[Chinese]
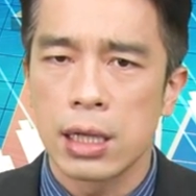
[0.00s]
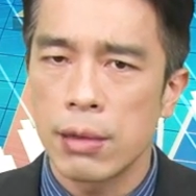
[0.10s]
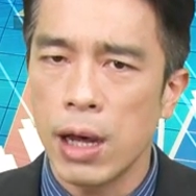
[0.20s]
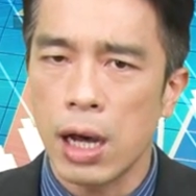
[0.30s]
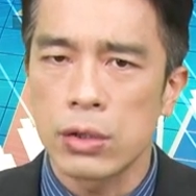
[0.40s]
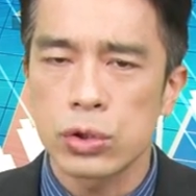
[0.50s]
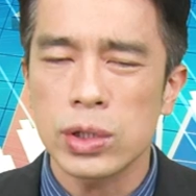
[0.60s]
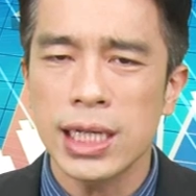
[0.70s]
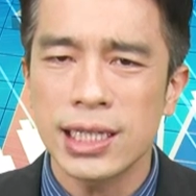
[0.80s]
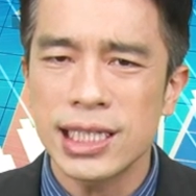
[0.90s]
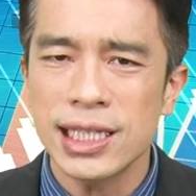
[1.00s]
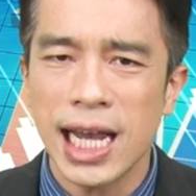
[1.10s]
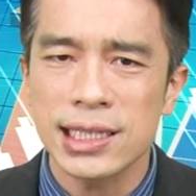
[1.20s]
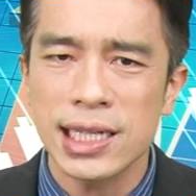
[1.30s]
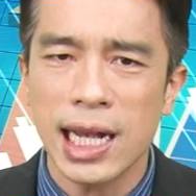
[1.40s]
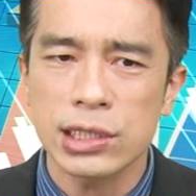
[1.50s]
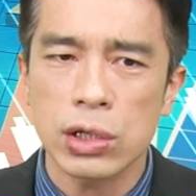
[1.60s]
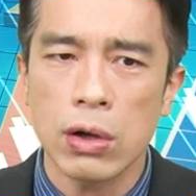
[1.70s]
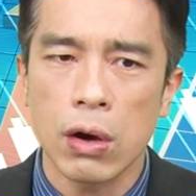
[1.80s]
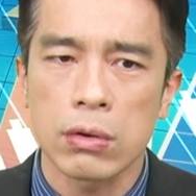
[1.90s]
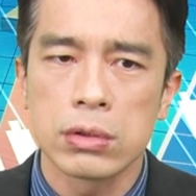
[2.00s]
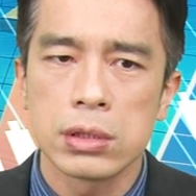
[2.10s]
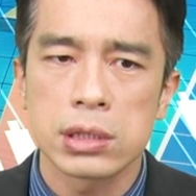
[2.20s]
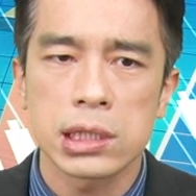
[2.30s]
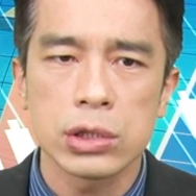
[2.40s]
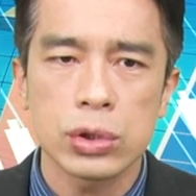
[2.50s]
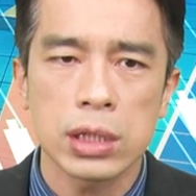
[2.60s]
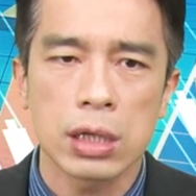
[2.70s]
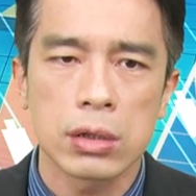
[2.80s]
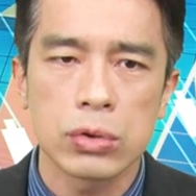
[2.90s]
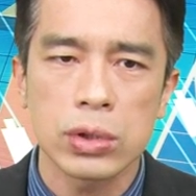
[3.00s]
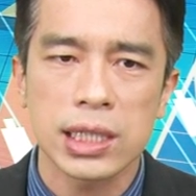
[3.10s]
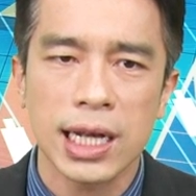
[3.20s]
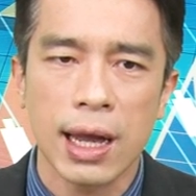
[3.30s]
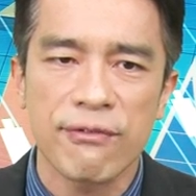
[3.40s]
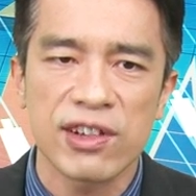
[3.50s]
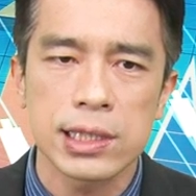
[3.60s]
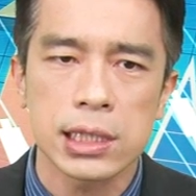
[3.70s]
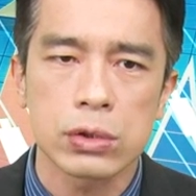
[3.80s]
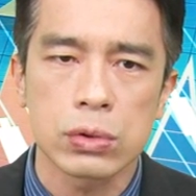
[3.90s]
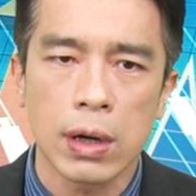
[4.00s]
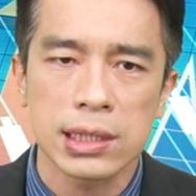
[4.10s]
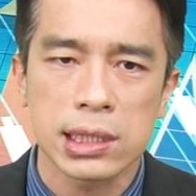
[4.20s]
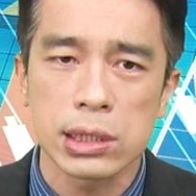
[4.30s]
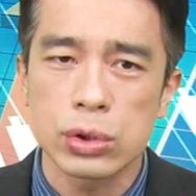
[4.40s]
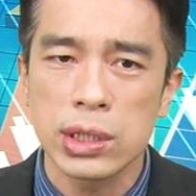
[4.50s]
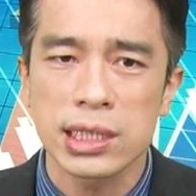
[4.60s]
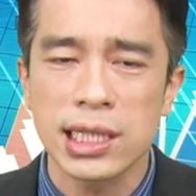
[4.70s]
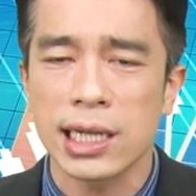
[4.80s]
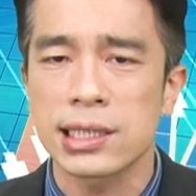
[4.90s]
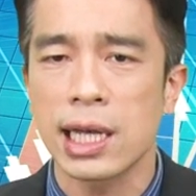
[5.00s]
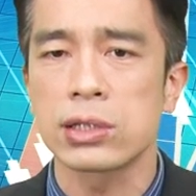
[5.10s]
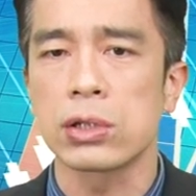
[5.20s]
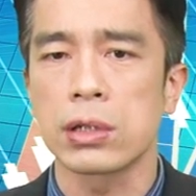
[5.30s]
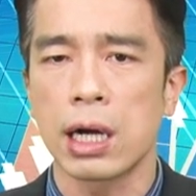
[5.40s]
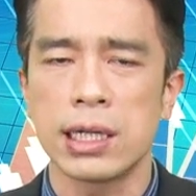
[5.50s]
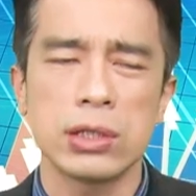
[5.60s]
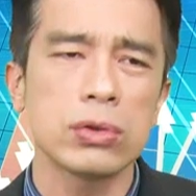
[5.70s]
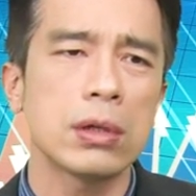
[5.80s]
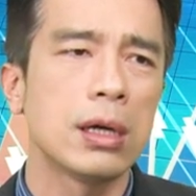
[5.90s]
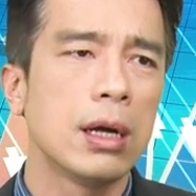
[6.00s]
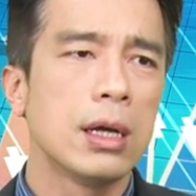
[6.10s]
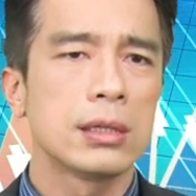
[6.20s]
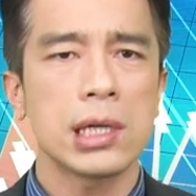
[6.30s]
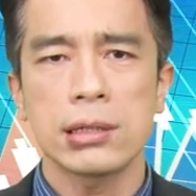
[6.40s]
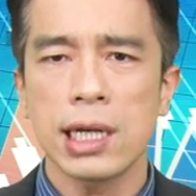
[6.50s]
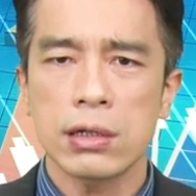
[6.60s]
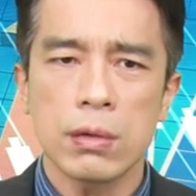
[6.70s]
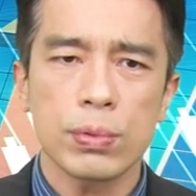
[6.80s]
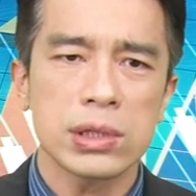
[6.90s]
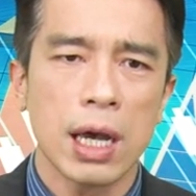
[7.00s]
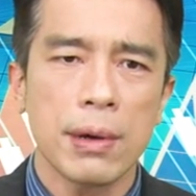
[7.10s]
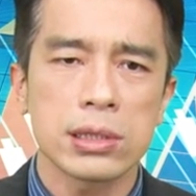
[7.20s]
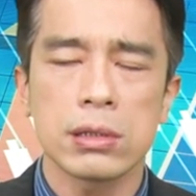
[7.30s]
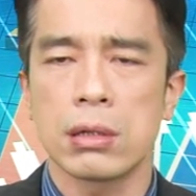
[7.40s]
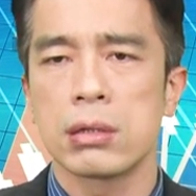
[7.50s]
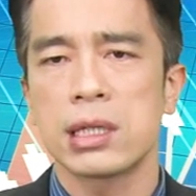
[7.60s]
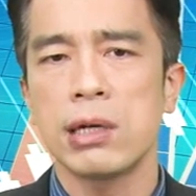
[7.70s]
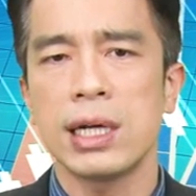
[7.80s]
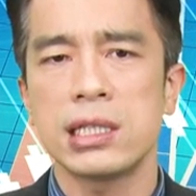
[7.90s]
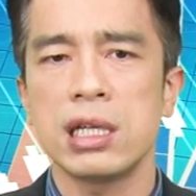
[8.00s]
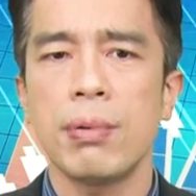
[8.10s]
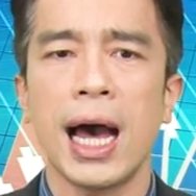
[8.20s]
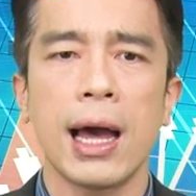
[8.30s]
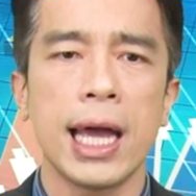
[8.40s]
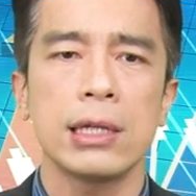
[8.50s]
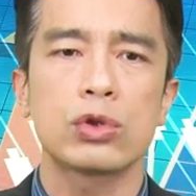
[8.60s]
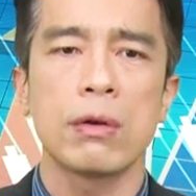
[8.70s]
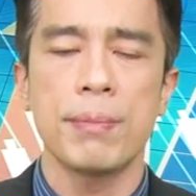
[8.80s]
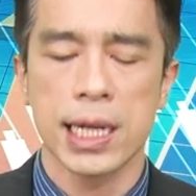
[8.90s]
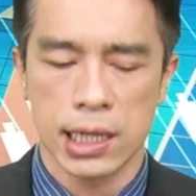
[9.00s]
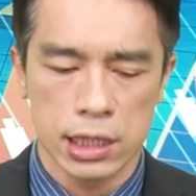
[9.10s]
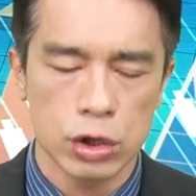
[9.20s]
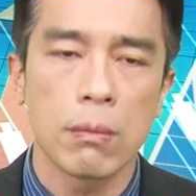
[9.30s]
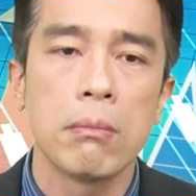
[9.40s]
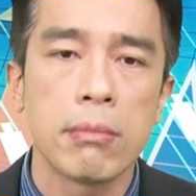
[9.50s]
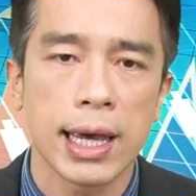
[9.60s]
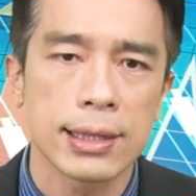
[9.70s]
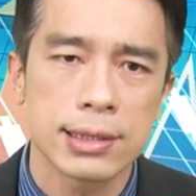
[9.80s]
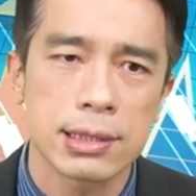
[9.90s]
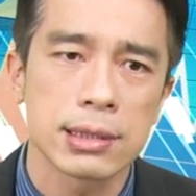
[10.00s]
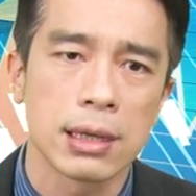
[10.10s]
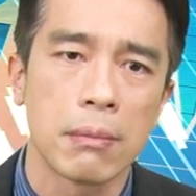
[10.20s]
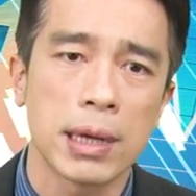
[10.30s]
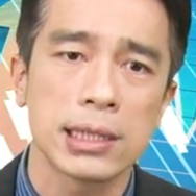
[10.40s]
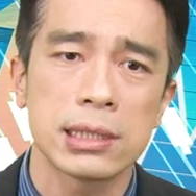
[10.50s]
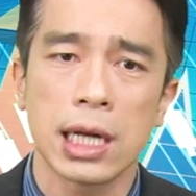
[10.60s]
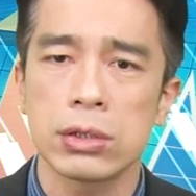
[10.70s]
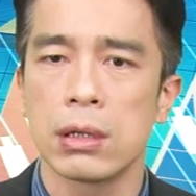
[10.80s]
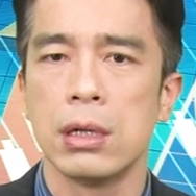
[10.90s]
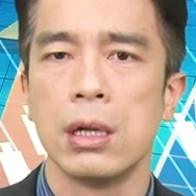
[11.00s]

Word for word: 有没有？所以呢，现在也是在收红，持续的。如果你看分时图的话，持续的向上走高。也就是说，早上公布财报之后跌完七八，哎，准备可能就没事了，没事它就。